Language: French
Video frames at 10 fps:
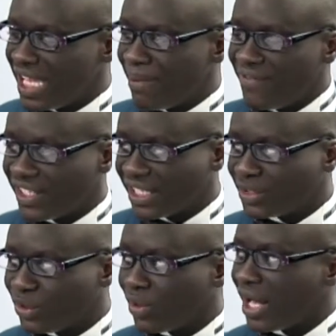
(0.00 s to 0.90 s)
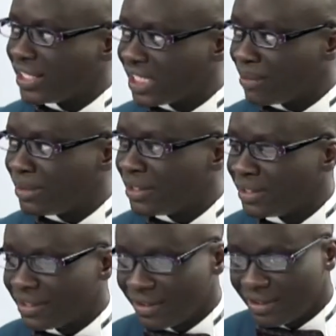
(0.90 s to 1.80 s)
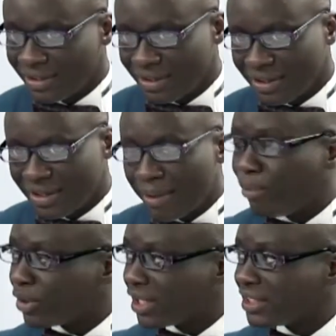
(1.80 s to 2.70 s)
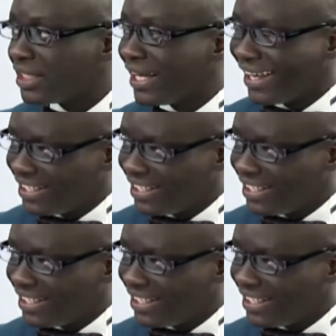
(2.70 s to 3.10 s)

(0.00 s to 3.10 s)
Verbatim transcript: des manifestations extrêmement euh, importantes et